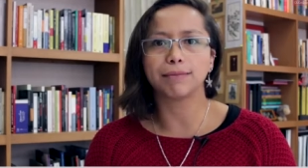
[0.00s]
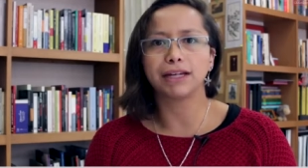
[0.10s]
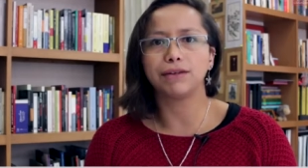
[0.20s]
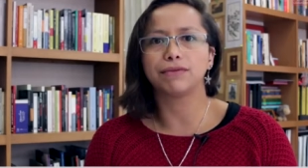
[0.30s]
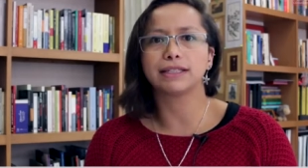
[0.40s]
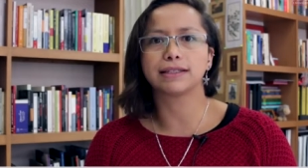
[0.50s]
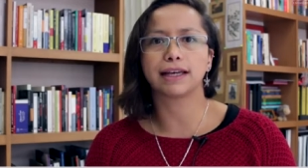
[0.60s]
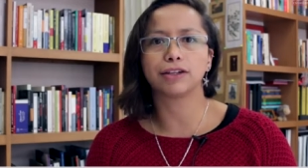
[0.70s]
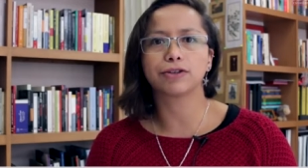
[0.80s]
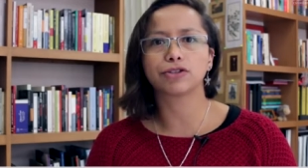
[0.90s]

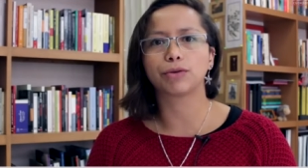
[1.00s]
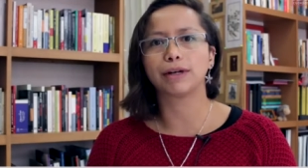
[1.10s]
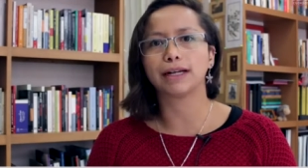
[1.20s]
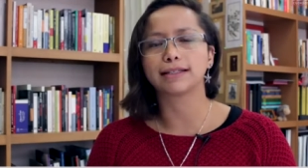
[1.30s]
manifestado sobre la